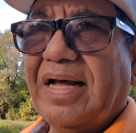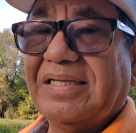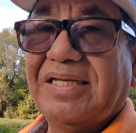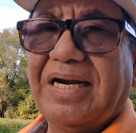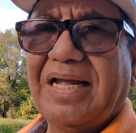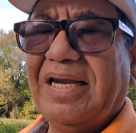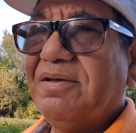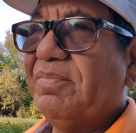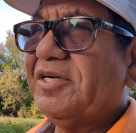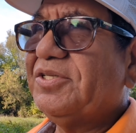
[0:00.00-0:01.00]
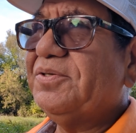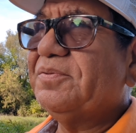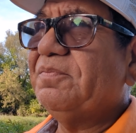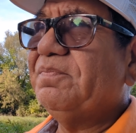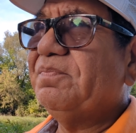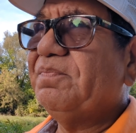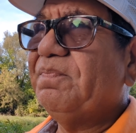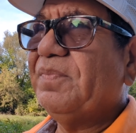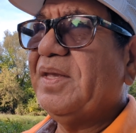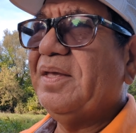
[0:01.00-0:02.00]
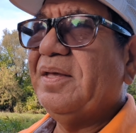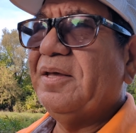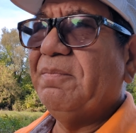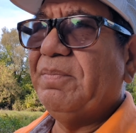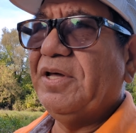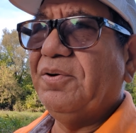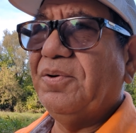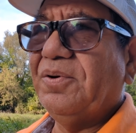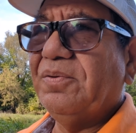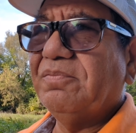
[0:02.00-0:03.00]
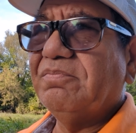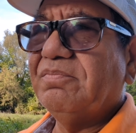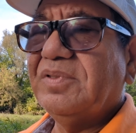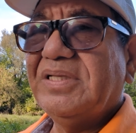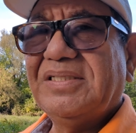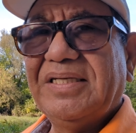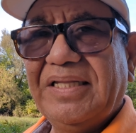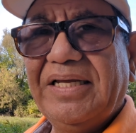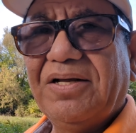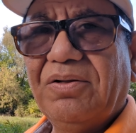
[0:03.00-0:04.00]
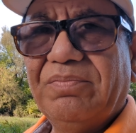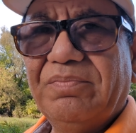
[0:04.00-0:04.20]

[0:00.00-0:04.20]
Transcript: acerca de la inversión, pero decidí